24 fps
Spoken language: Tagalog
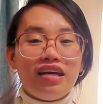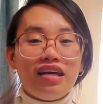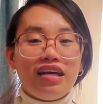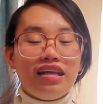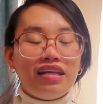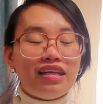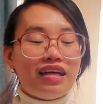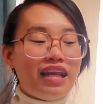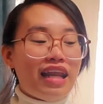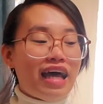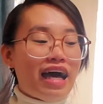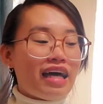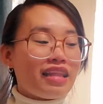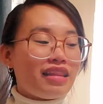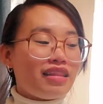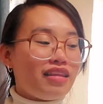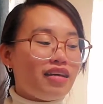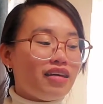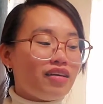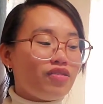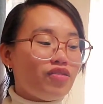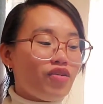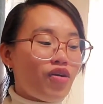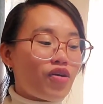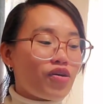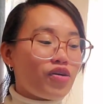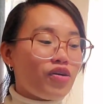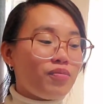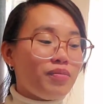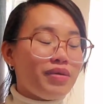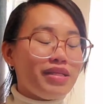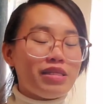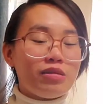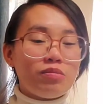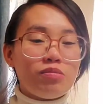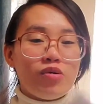na lahat ng
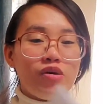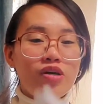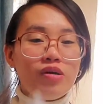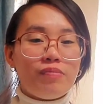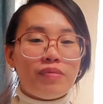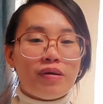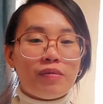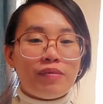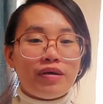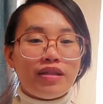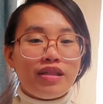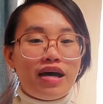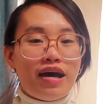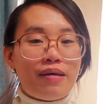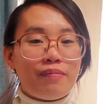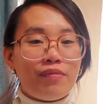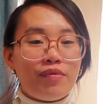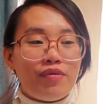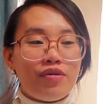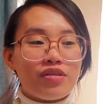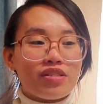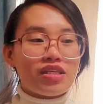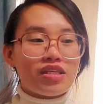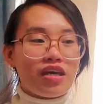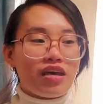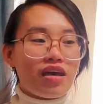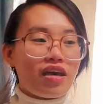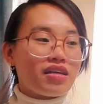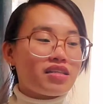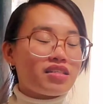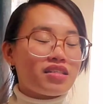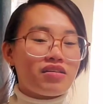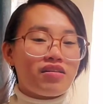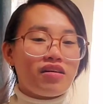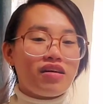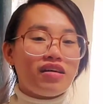documents mo, ipapadaan mo doon
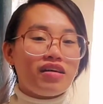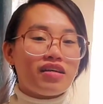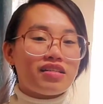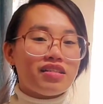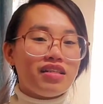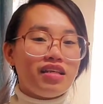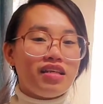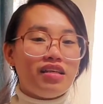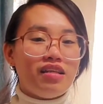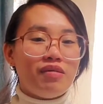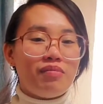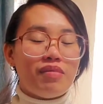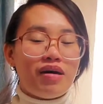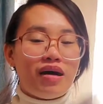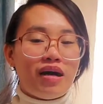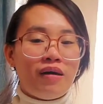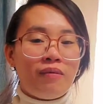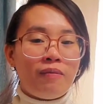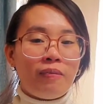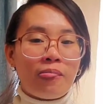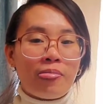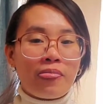x-ray kasi, di ba,